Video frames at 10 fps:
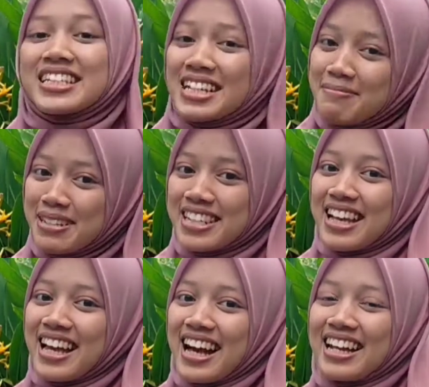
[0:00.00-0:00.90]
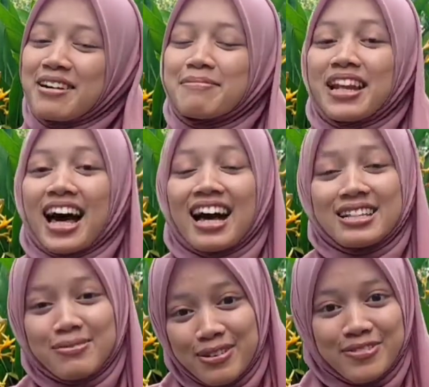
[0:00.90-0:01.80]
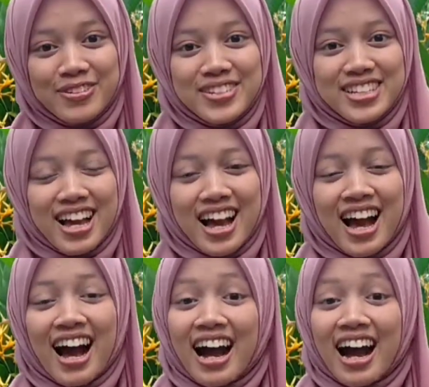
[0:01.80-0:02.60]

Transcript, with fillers: Bersama saya, Nabila Asfa Fauzia,